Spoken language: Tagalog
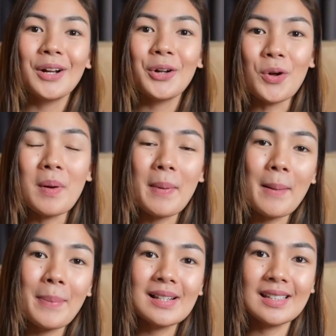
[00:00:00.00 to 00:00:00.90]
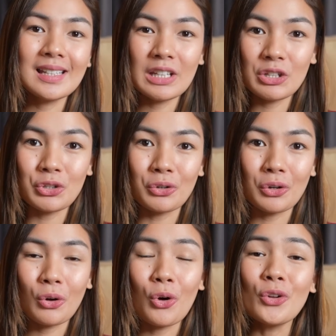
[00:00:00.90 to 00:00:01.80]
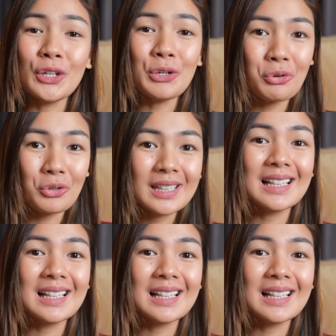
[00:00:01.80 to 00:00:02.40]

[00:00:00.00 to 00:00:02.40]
Kung mapapansin ninyo, konting-konti